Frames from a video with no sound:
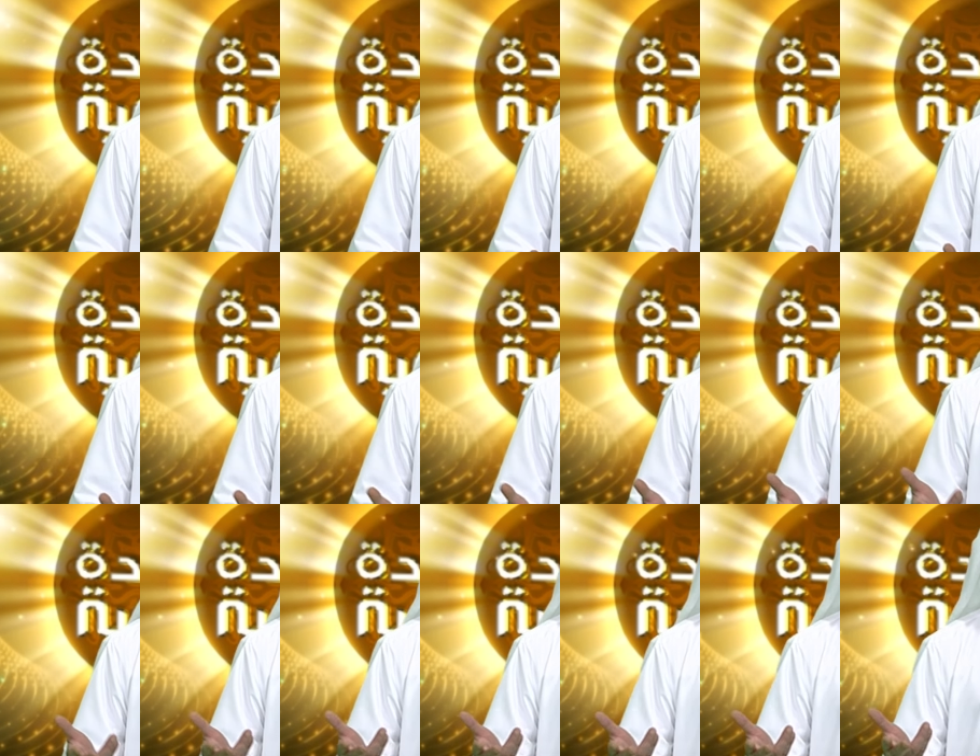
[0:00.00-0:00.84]

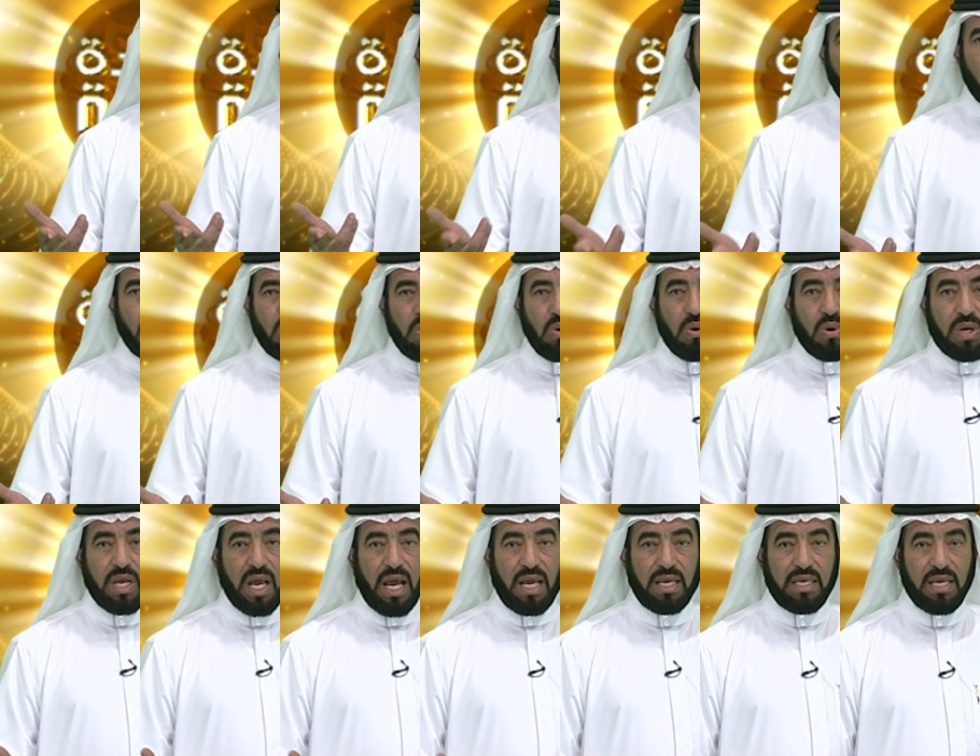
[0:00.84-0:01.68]
اكتساب
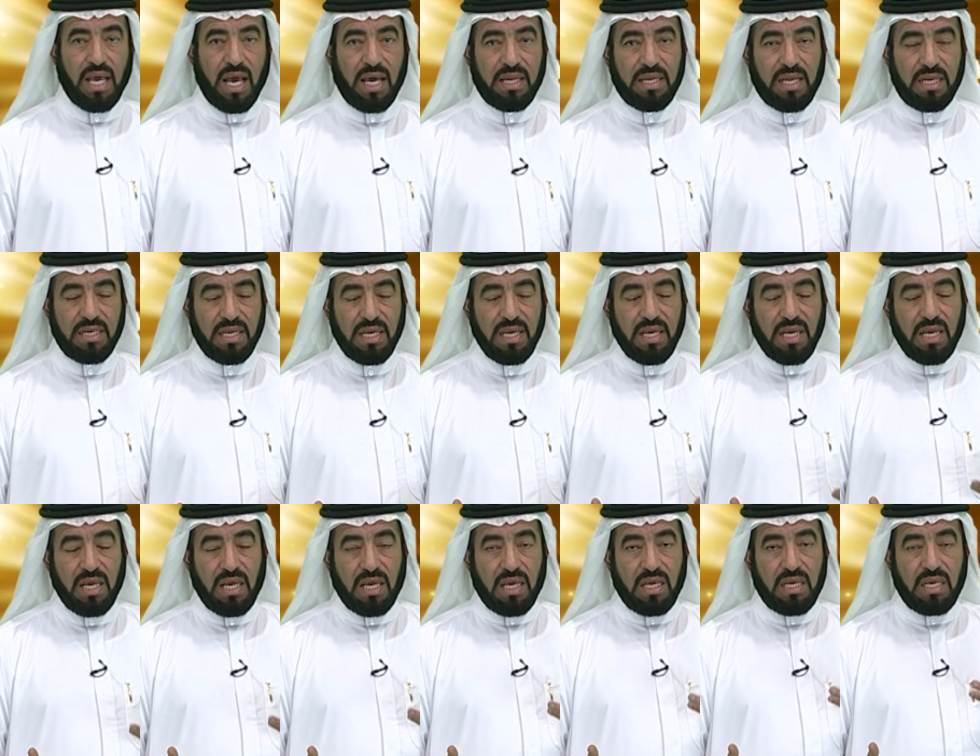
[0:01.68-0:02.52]
السلوك أحيانا
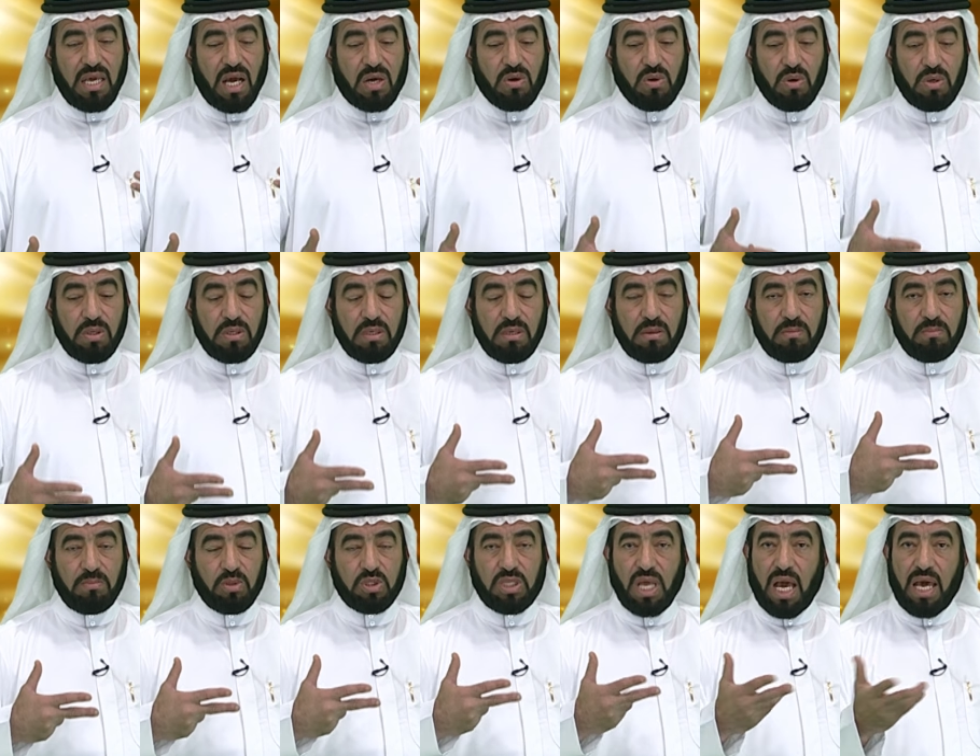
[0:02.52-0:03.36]
يكون
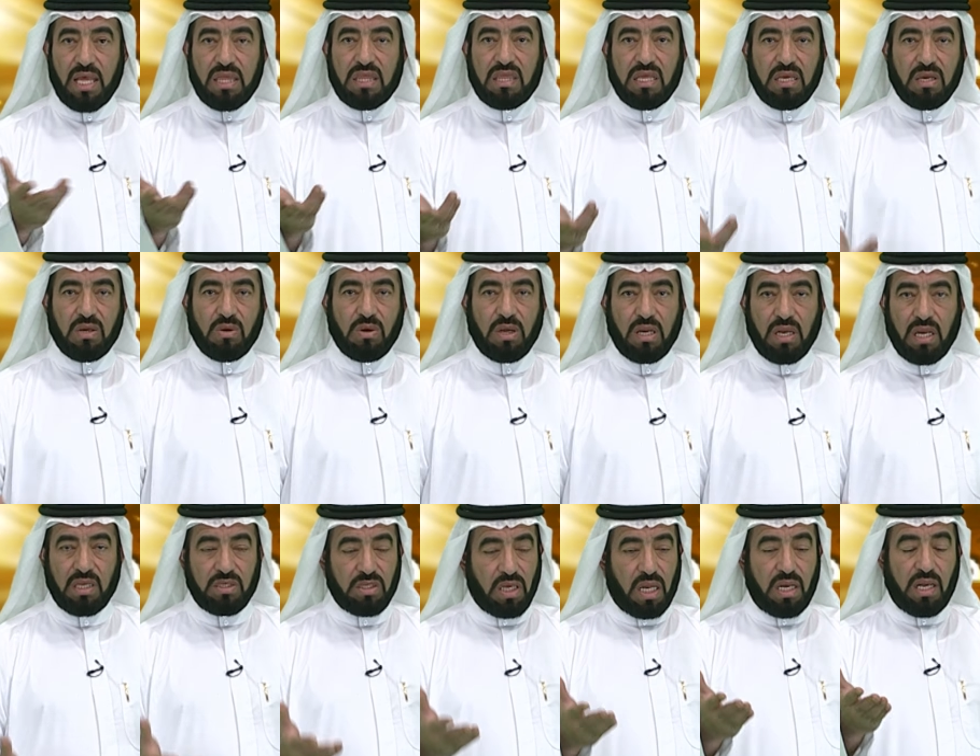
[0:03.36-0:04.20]
متأثر
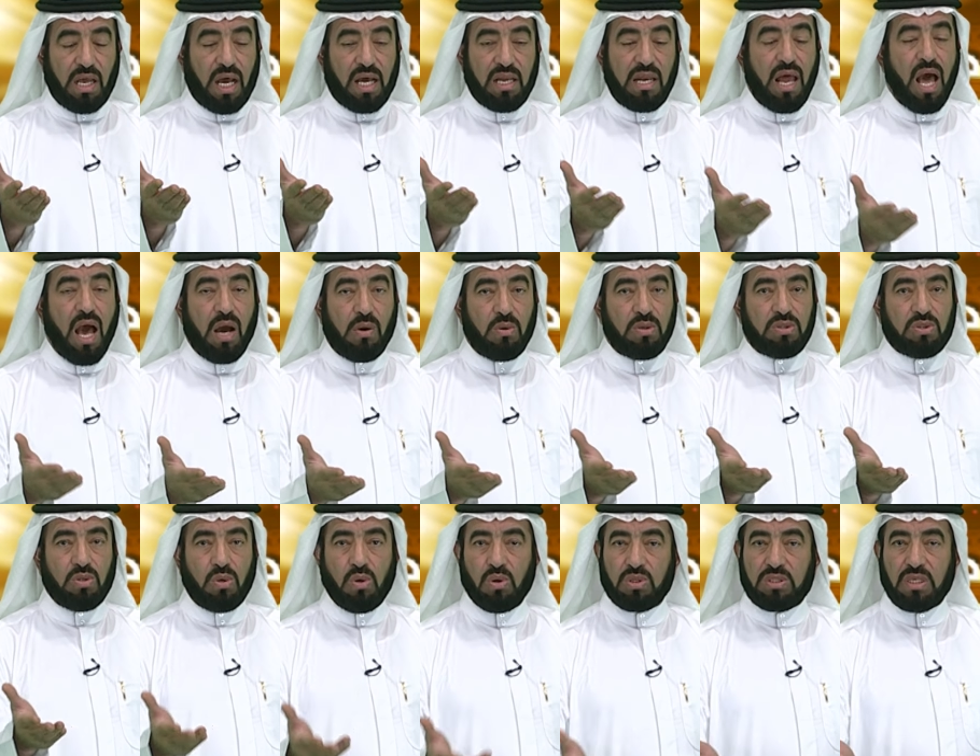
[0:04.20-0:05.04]
الأخلاق
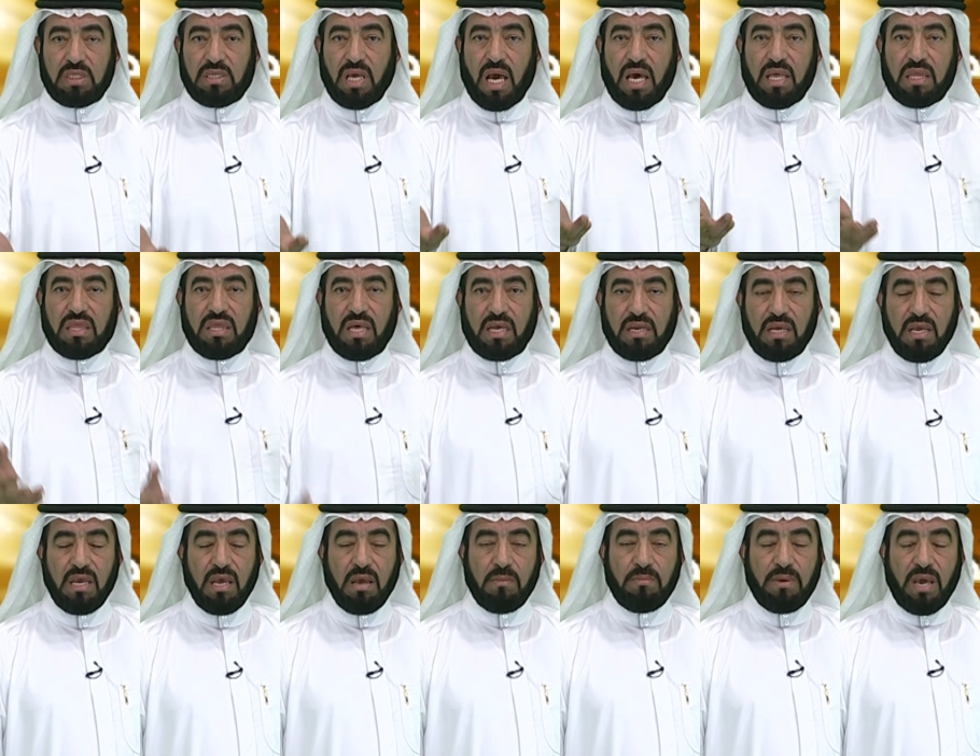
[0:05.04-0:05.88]
والسلوك تتأثر
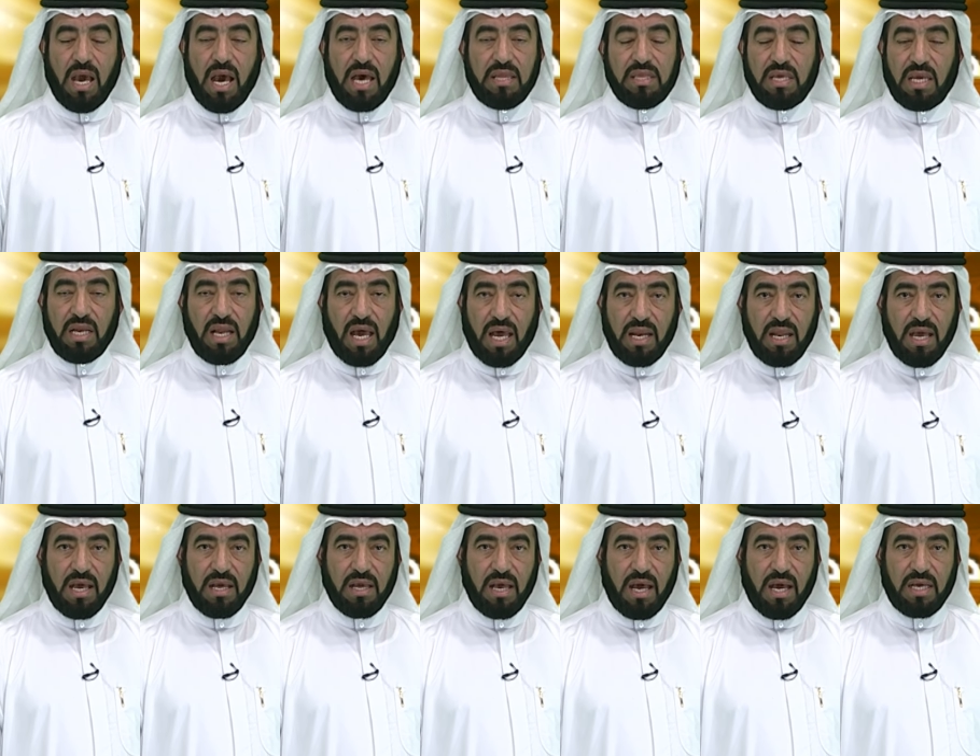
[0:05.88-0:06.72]
بهذه
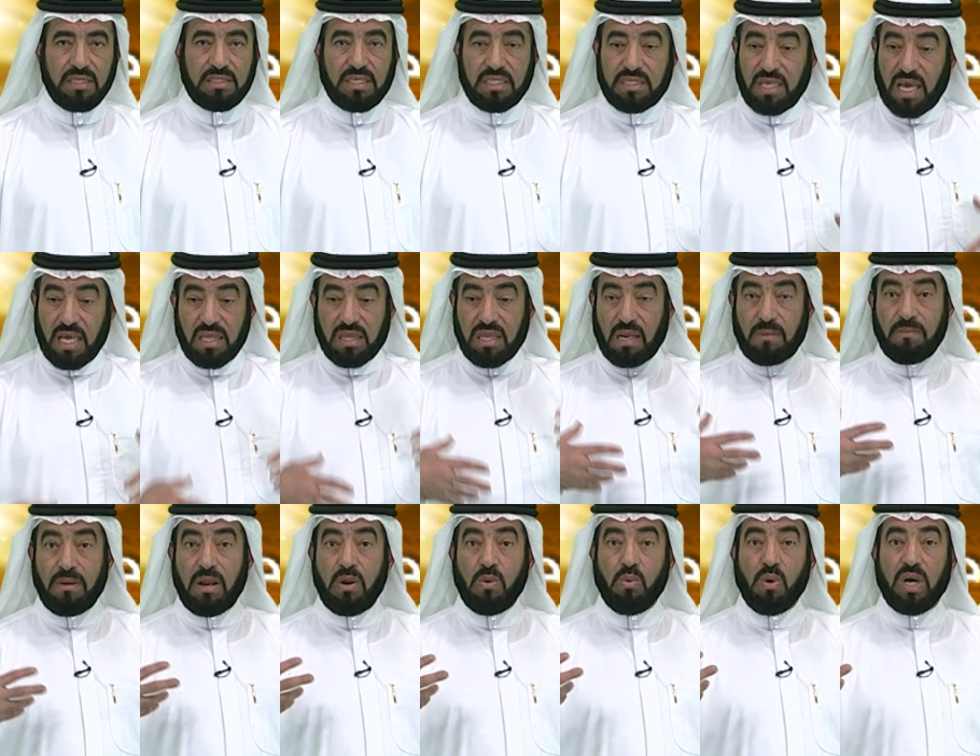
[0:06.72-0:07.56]
العلاقات تتأثر
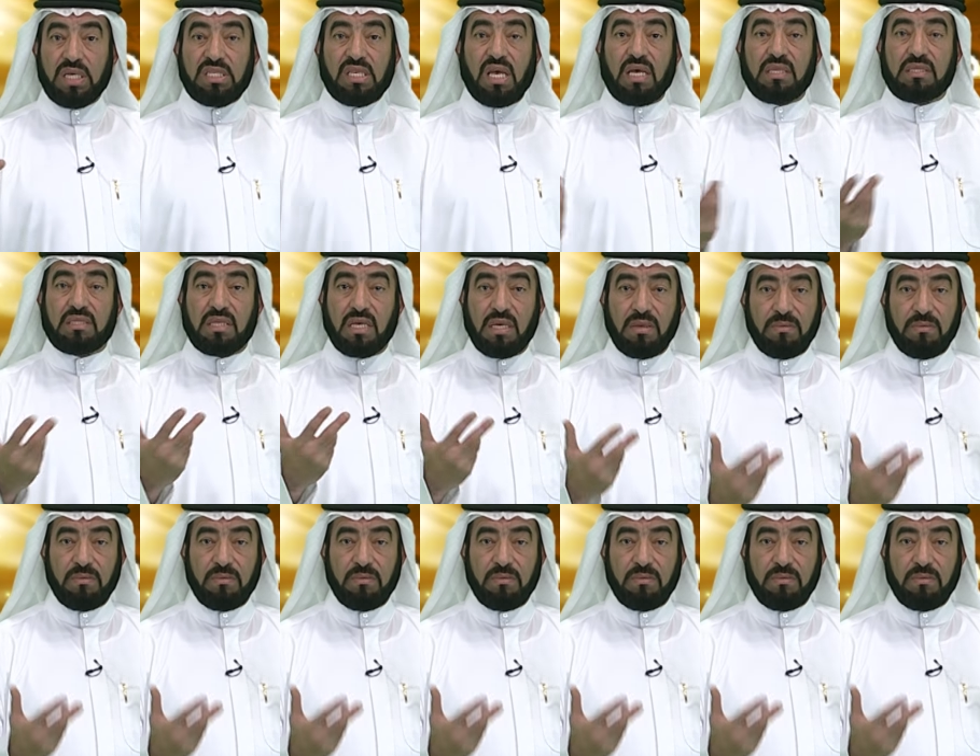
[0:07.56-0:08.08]
بالوسط